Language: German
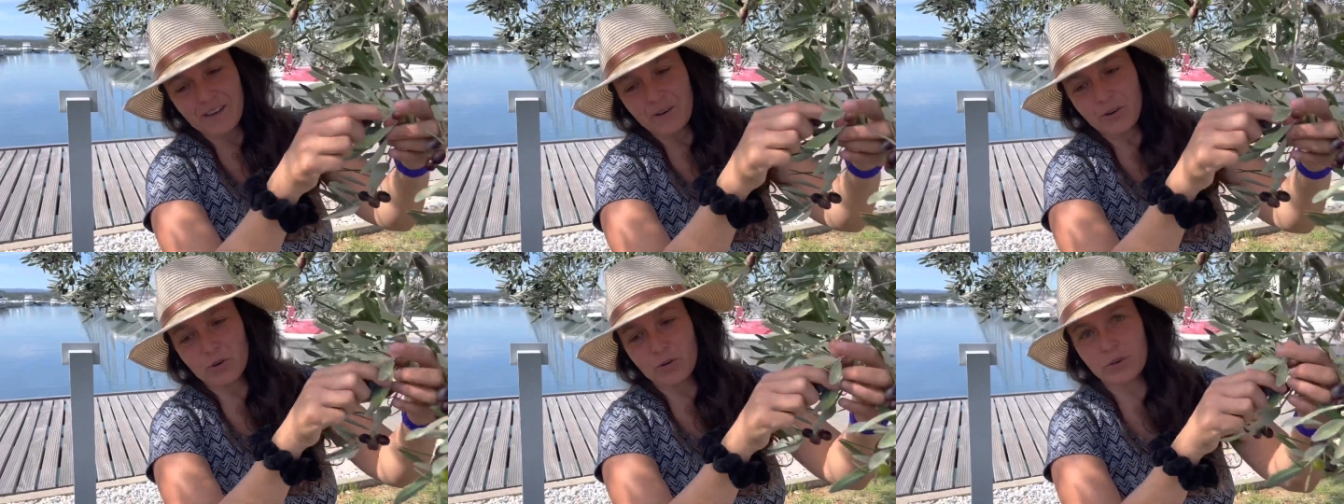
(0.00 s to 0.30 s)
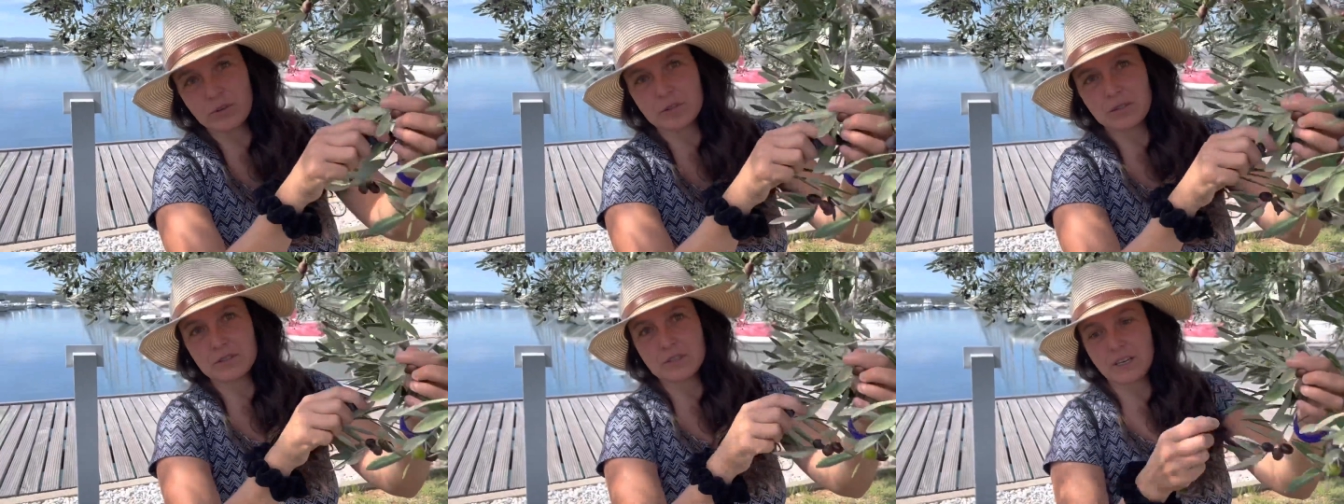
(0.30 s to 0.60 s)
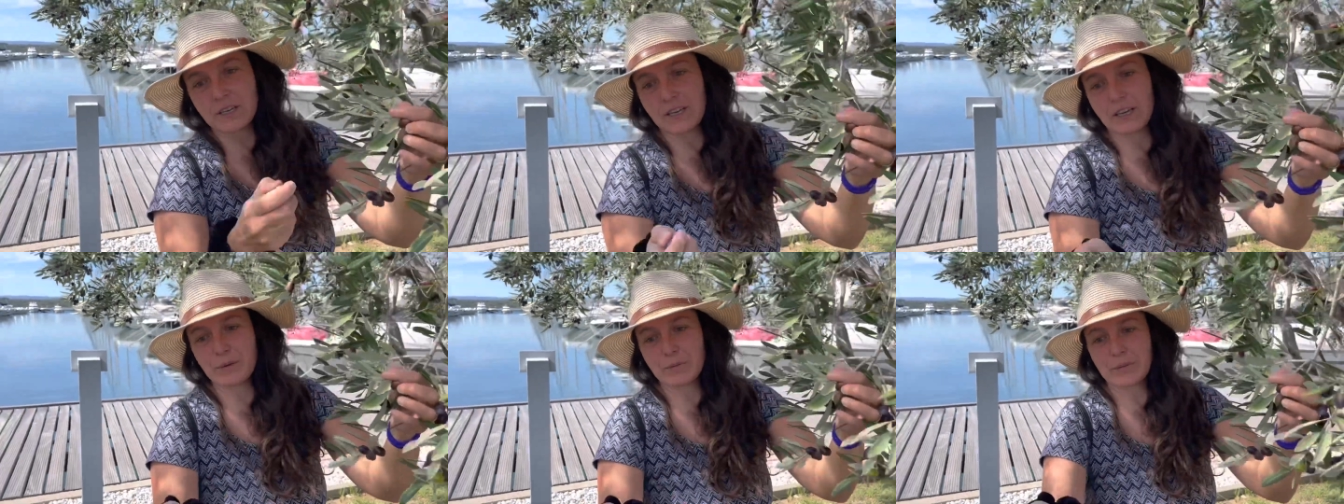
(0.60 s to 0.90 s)
und
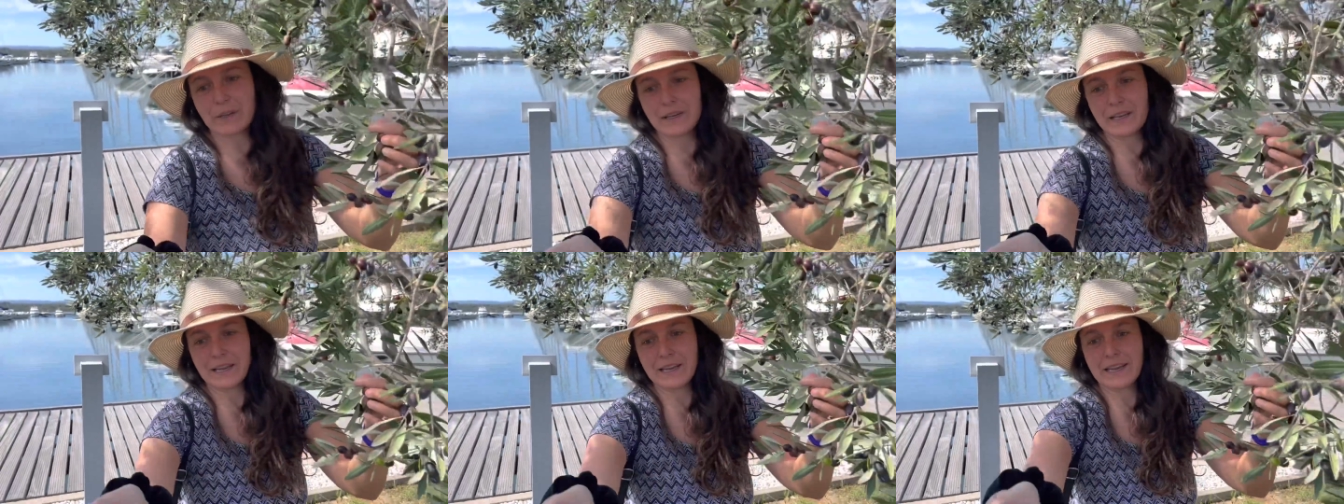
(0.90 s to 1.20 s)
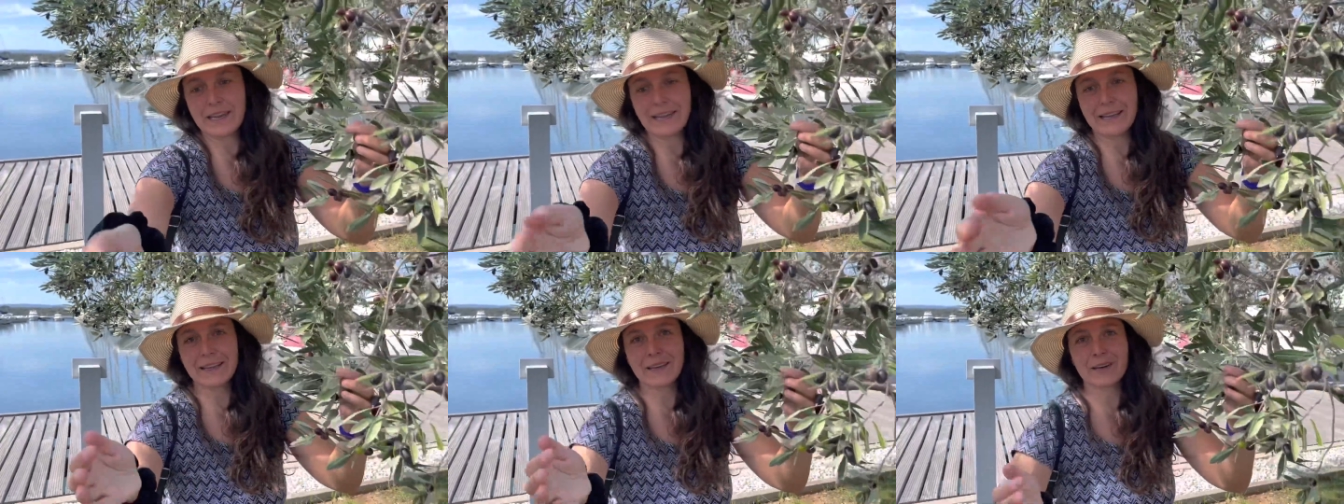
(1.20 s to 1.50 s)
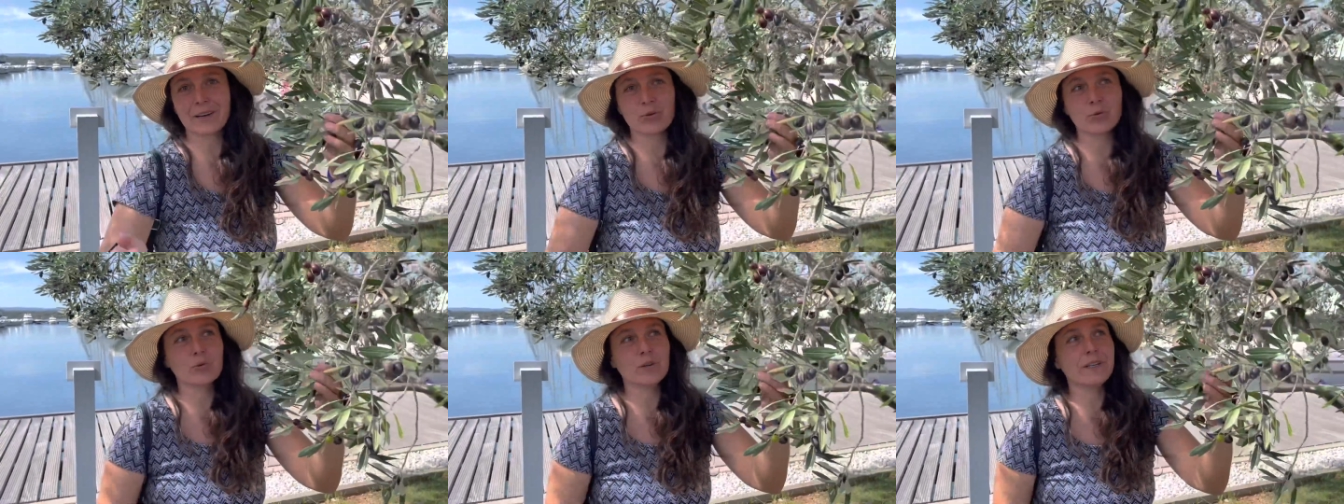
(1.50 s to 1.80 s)
dann hat man
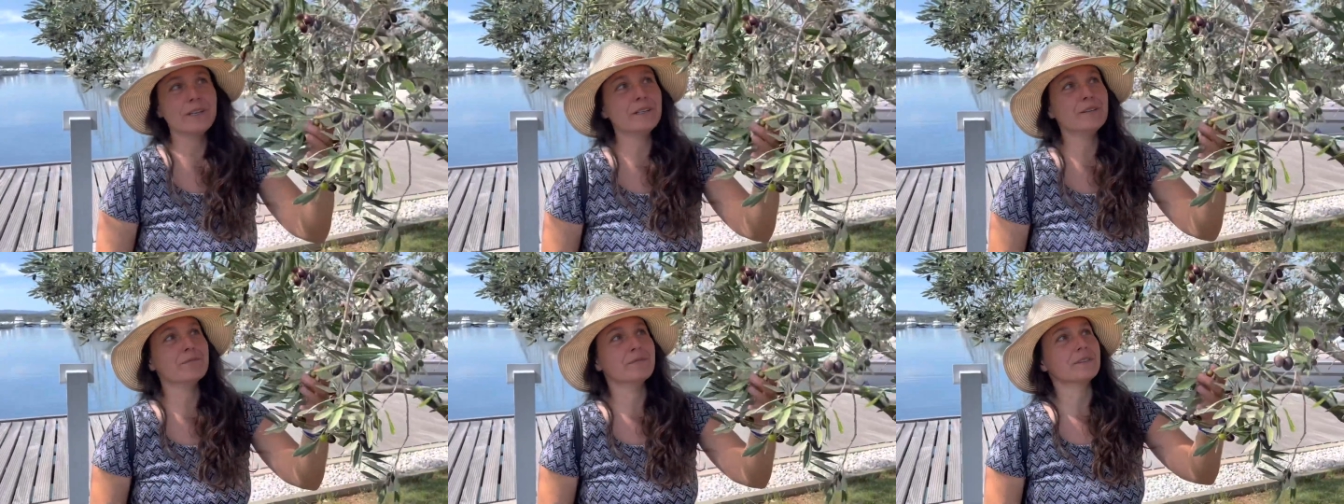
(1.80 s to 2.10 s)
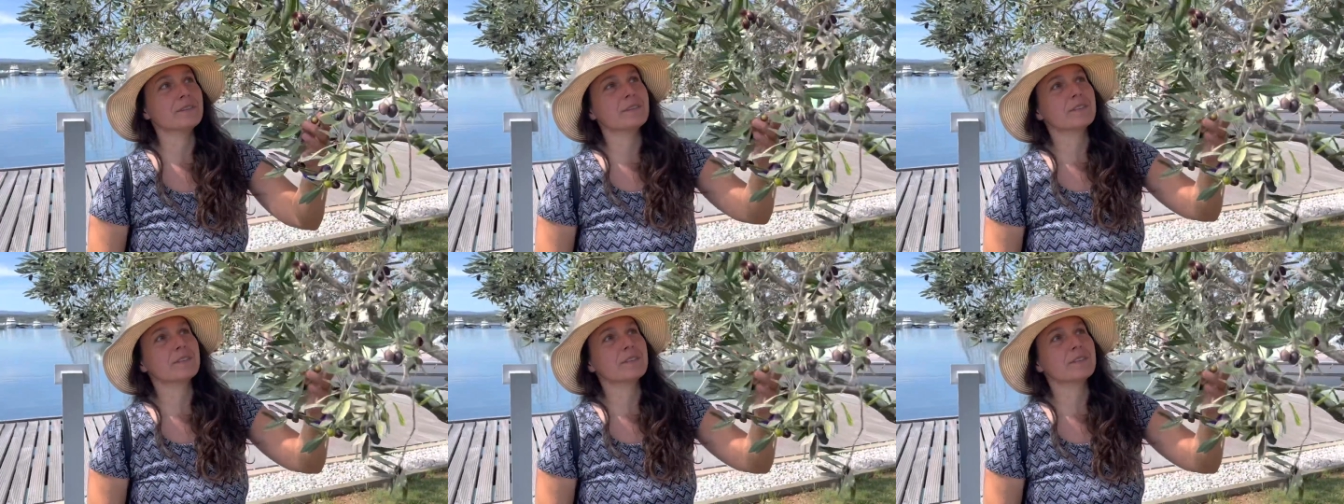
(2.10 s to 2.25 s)
leckere Oliven.